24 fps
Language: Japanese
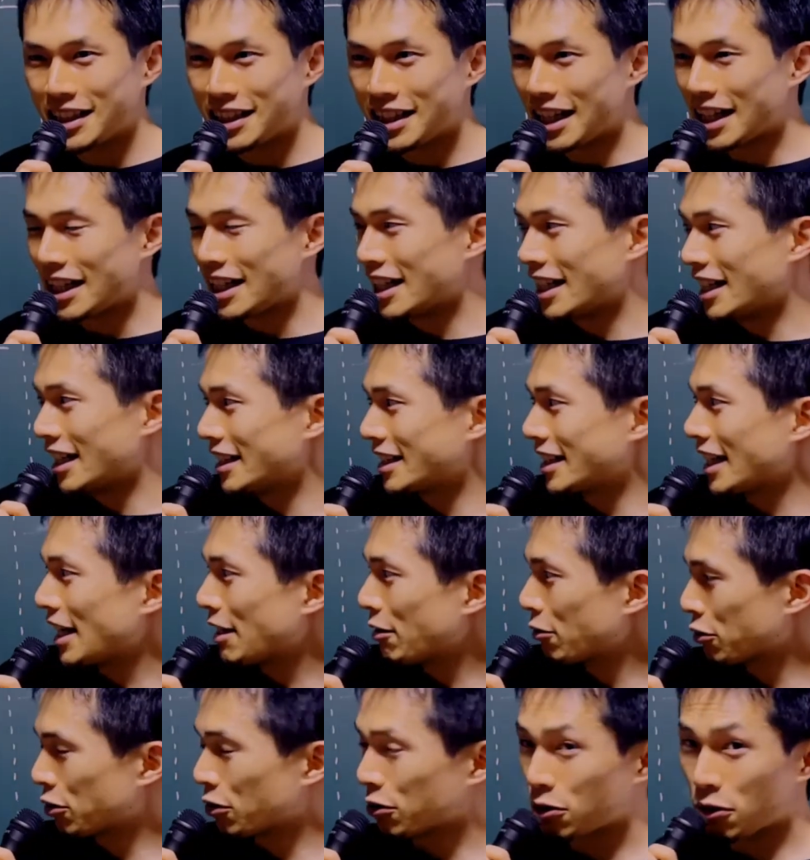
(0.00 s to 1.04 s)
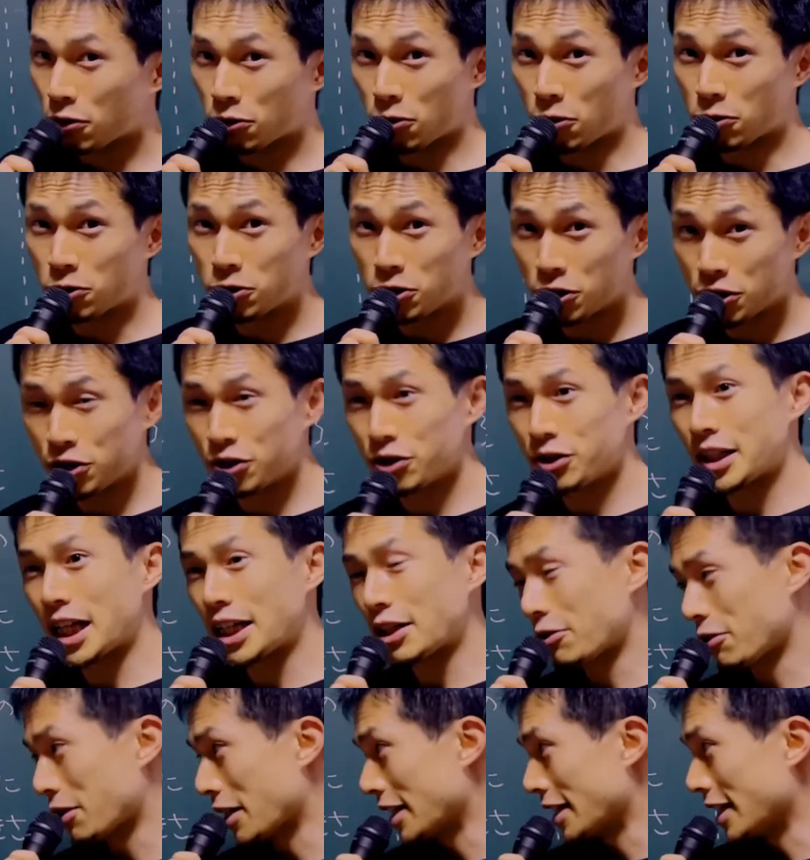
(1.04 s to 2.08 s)
で、最後ちょっと特殊
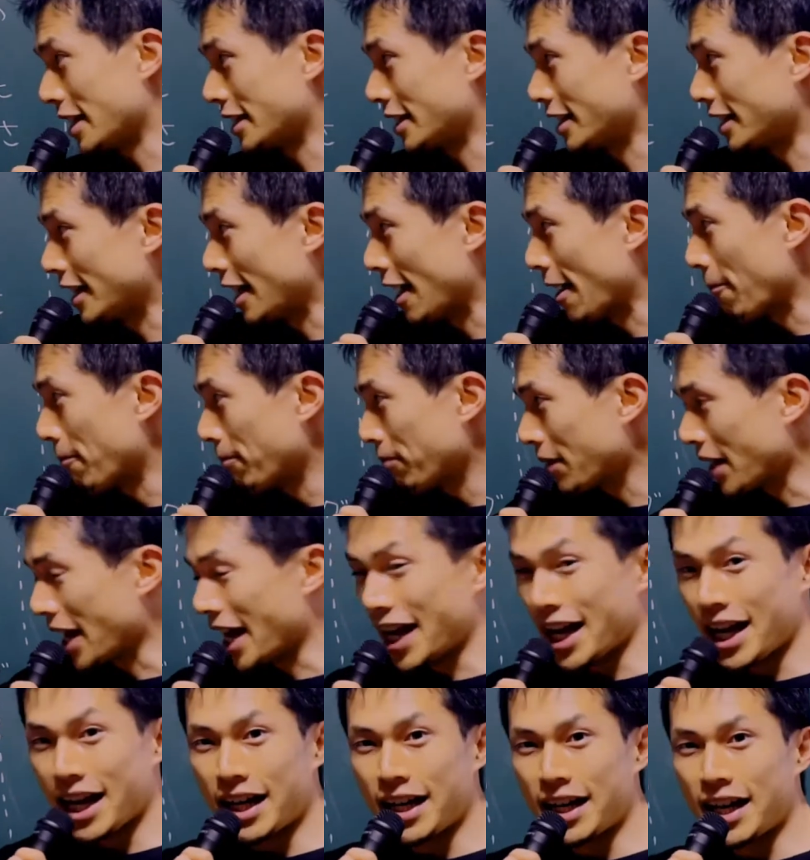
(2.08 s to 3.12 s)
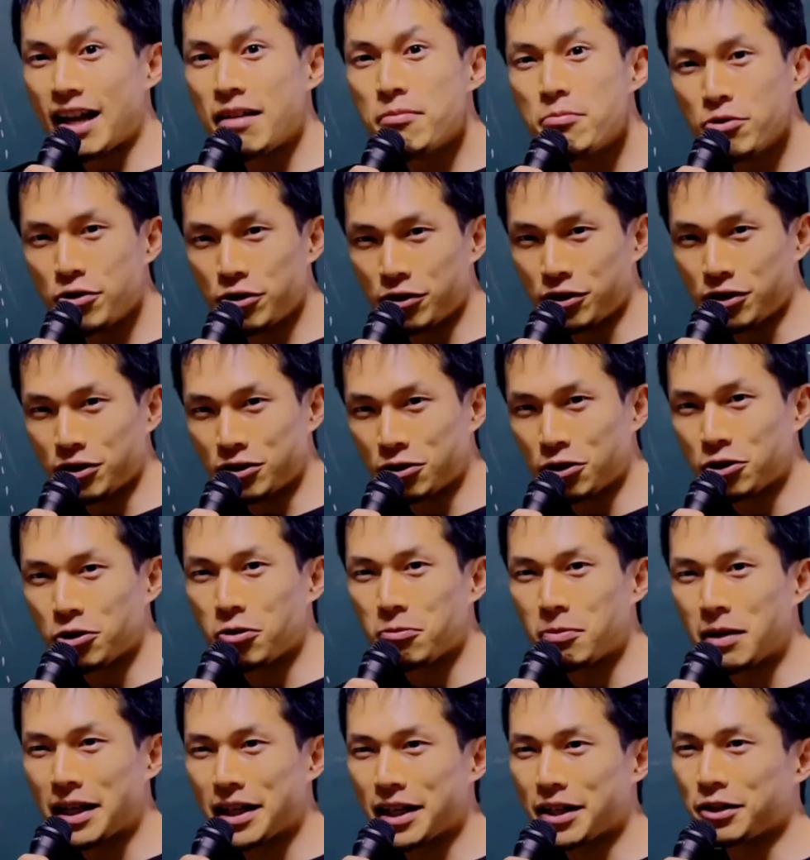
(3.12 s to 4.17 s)
なのがですね、えー、rem と
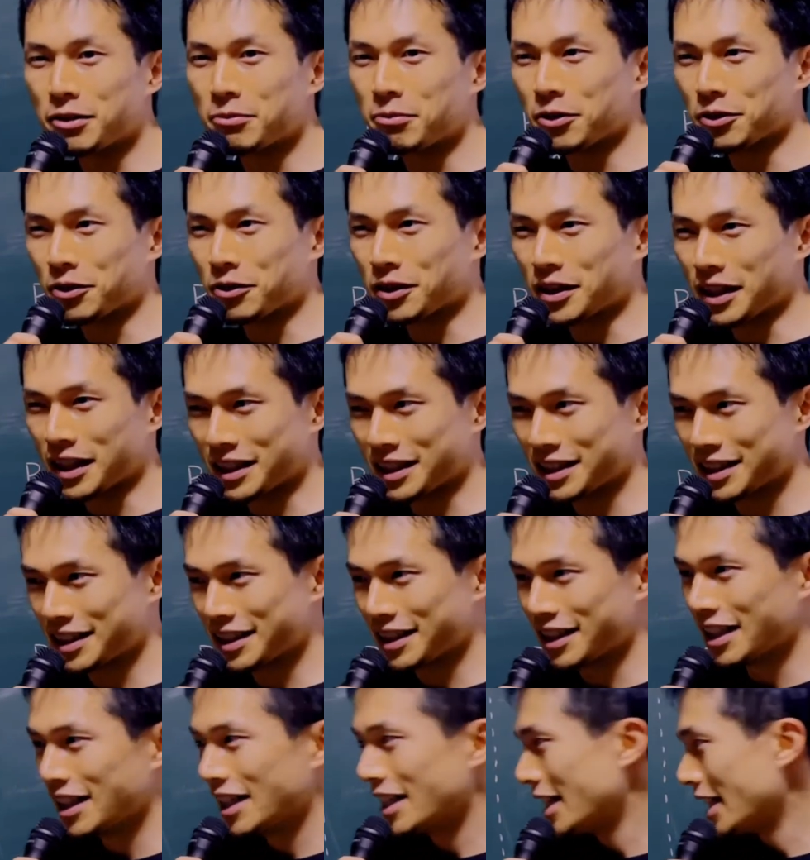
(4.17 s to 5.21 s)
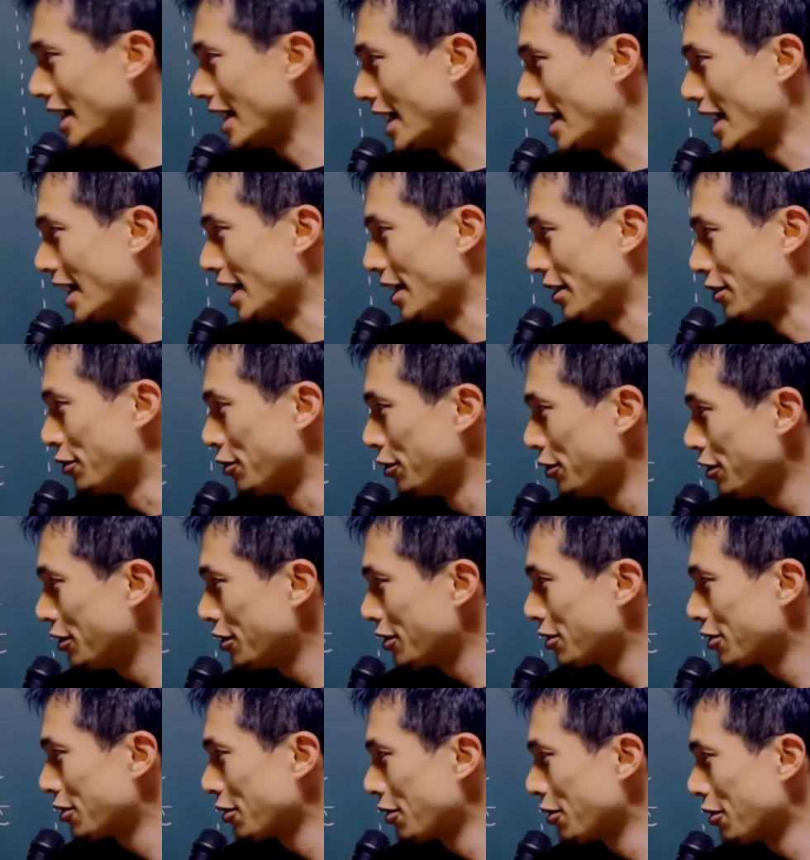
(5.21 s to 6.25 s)
呼ばれるものです。えー、
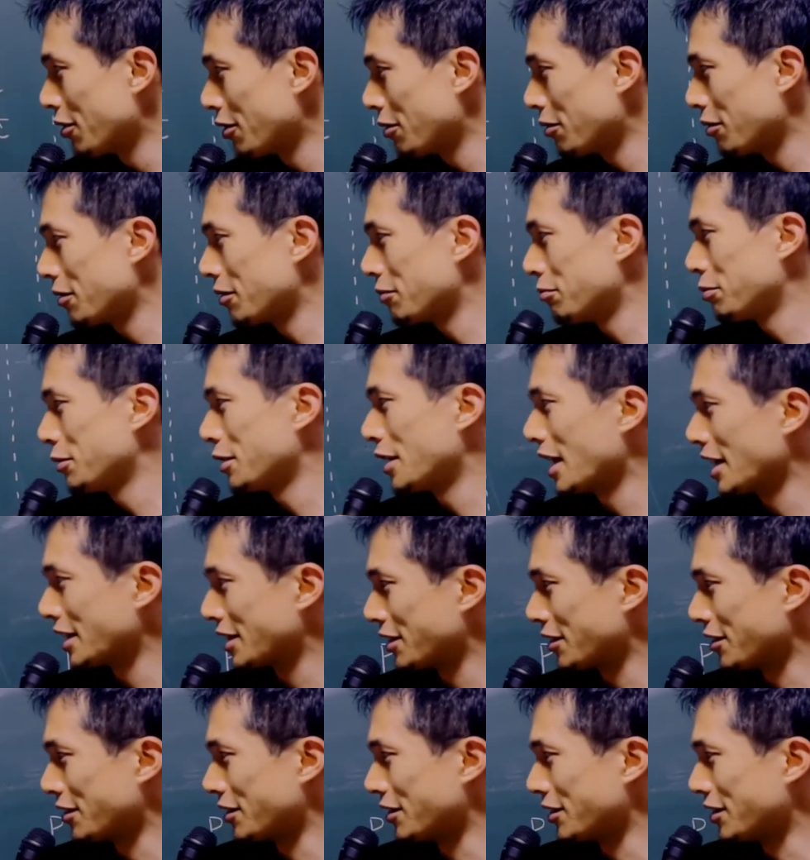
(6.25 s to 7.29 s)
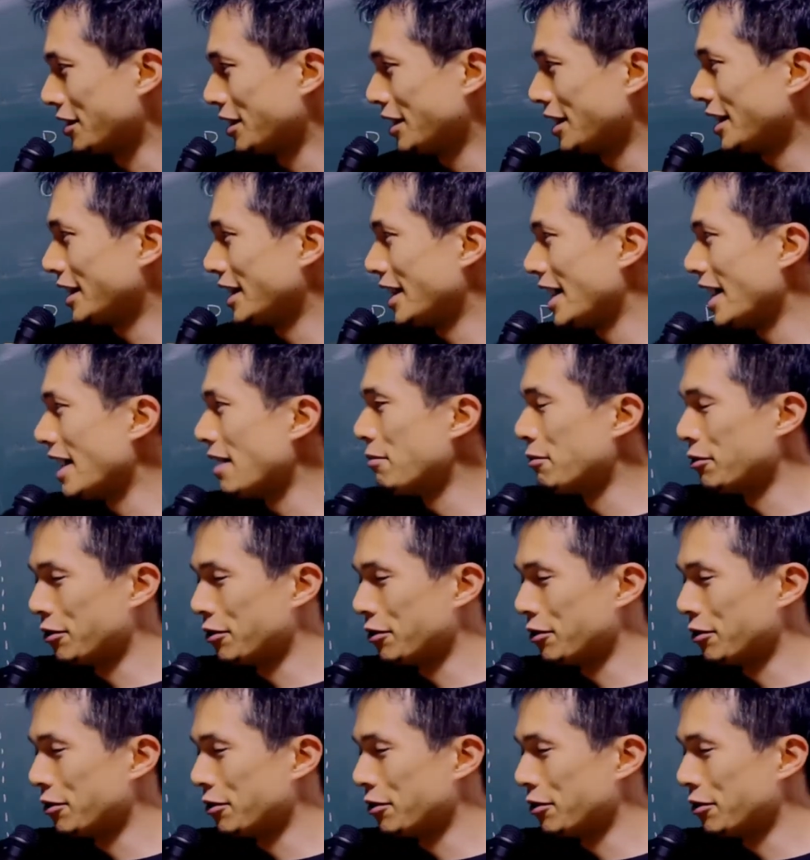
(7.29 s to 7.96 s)
ルートプラス エ